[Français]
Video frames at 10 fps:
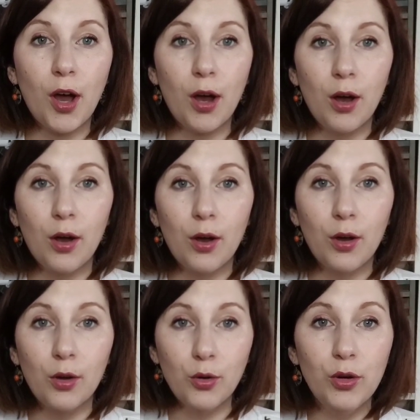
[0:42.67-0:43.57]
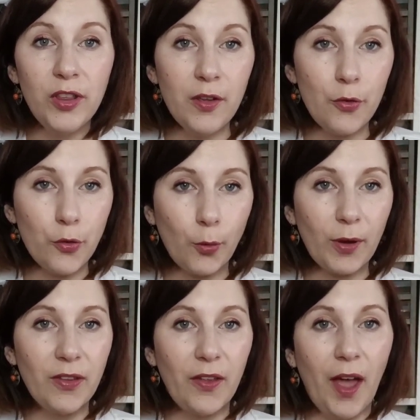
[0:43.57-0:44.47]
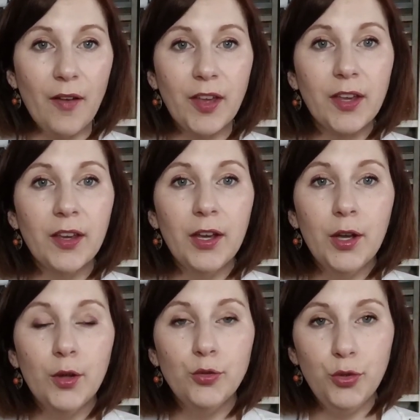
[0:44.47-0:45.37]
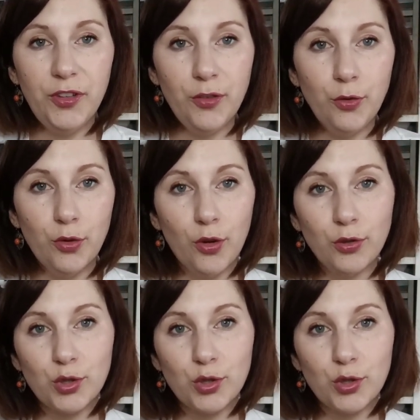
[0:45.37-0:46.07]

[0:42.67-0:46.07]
un colis surprise avec du tissu dedans.